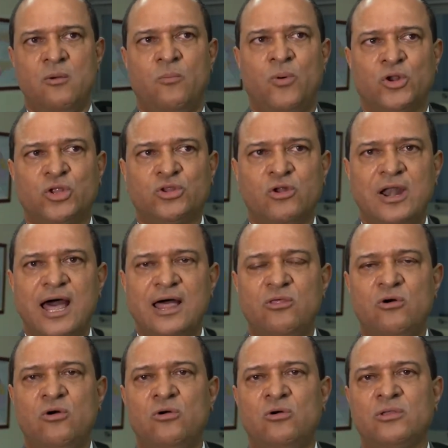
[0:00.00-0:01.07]
Por otro
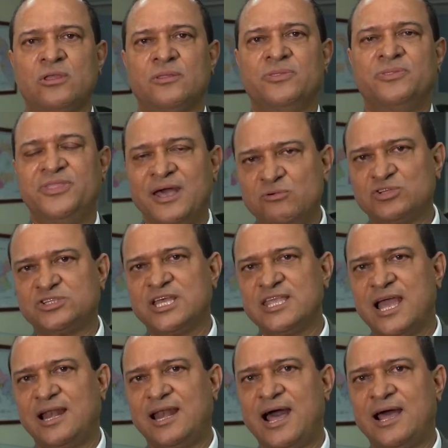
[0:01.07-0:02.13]
lado, debo
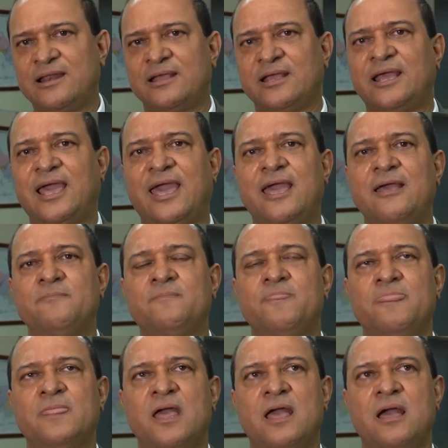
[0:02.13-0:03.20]
señalar que